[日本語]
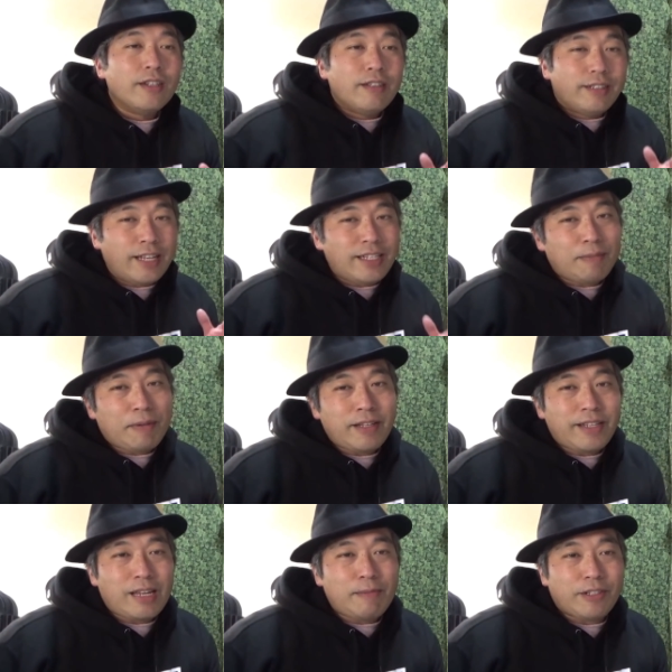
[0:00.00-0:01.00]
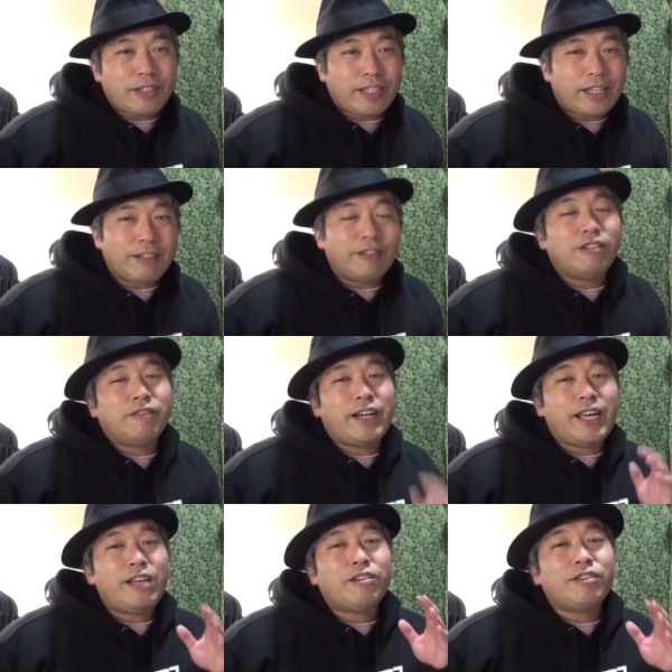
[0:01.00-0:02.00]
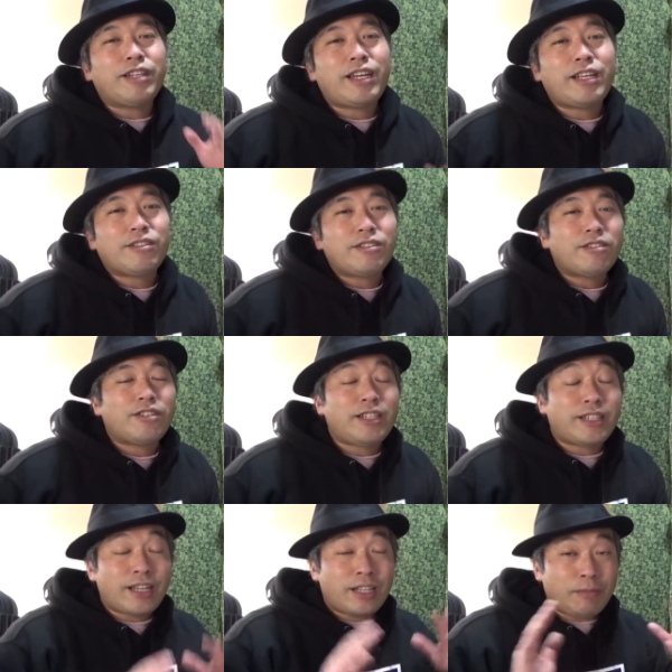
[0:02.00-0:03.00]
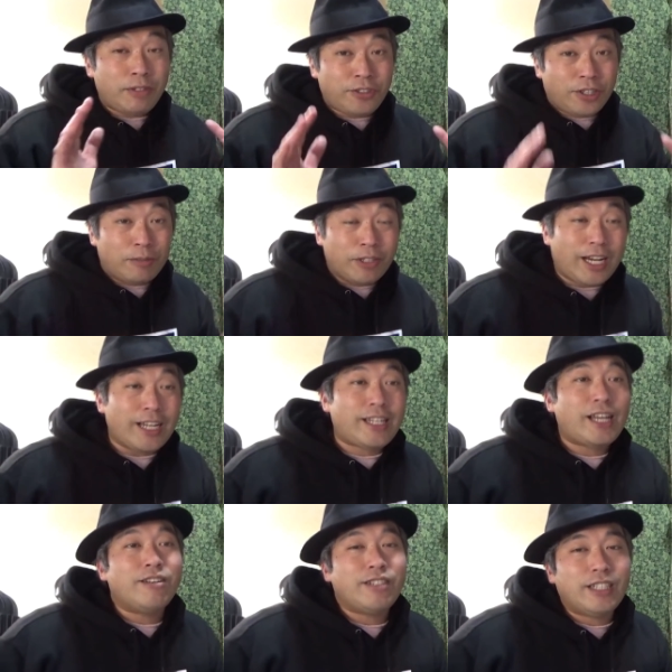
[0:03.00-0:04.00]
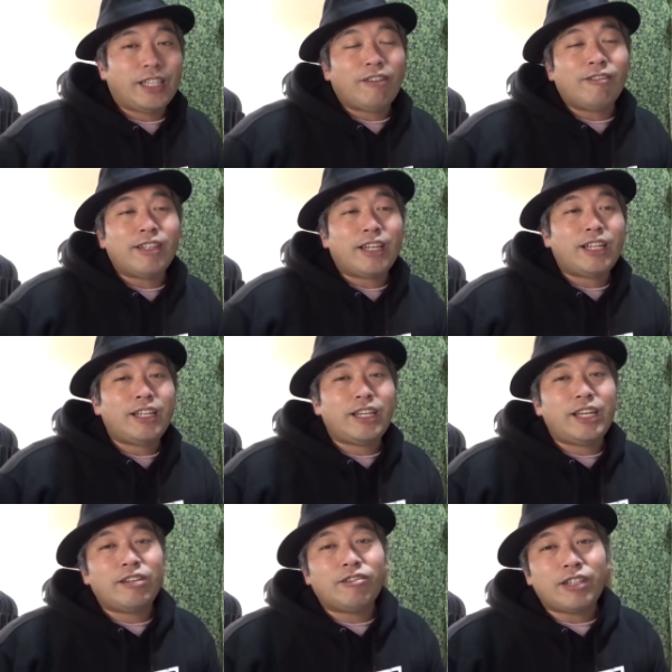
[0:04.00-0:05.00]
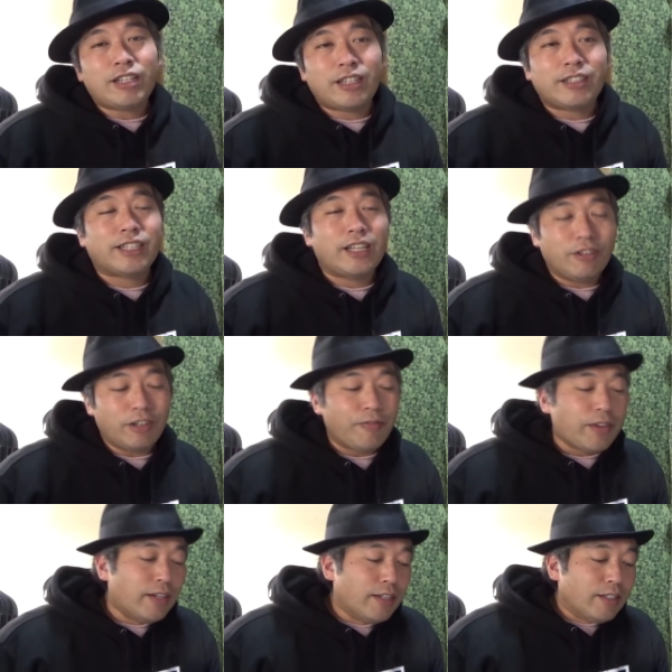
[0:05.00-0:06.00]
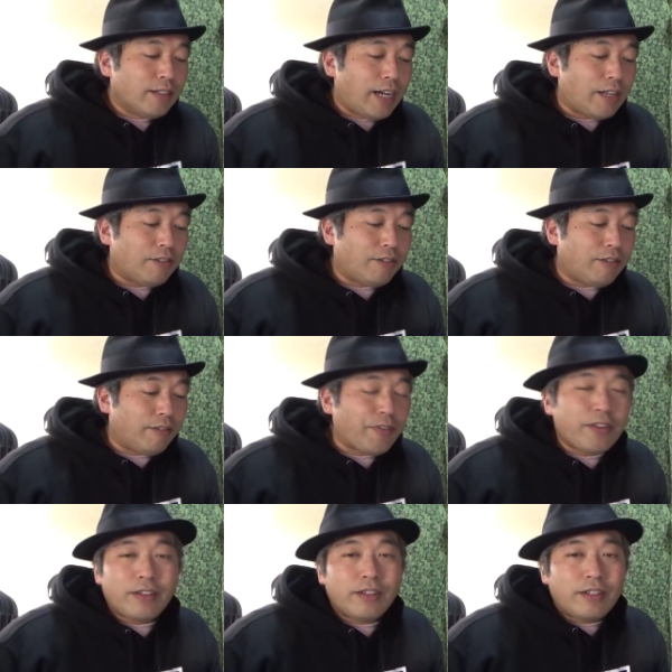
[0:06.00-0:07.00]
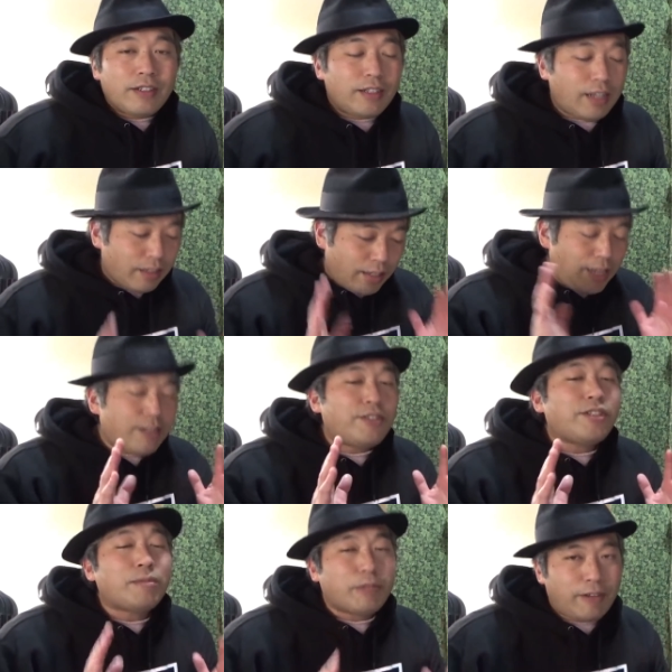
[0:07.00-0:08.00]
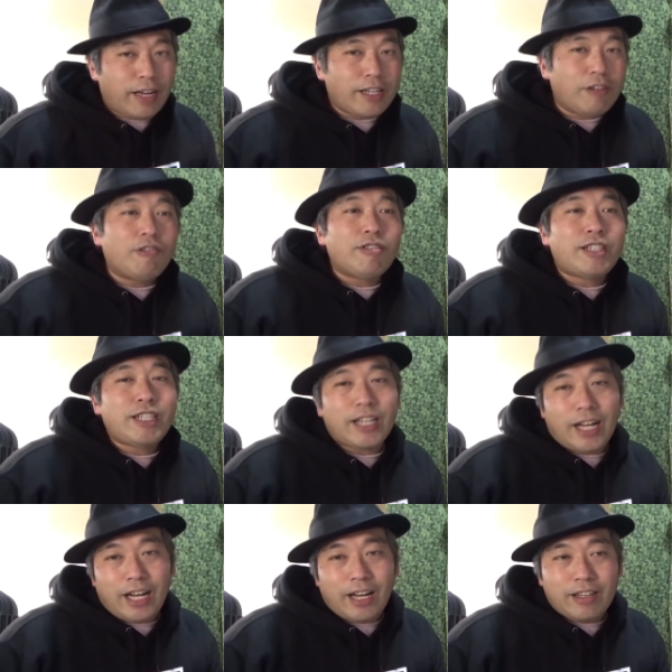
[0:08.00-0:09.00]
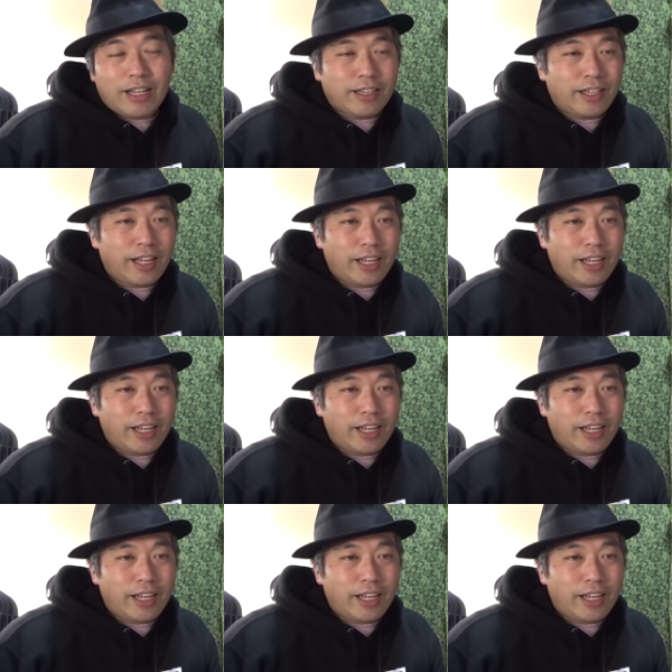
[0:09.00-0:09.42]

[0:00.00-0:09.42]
ザ・ジャパン・タイムズさんの方は、英語でそのツイッターの文章も書いてあるし、基本的に英語なんですけど、あの、編集部は日本人がやって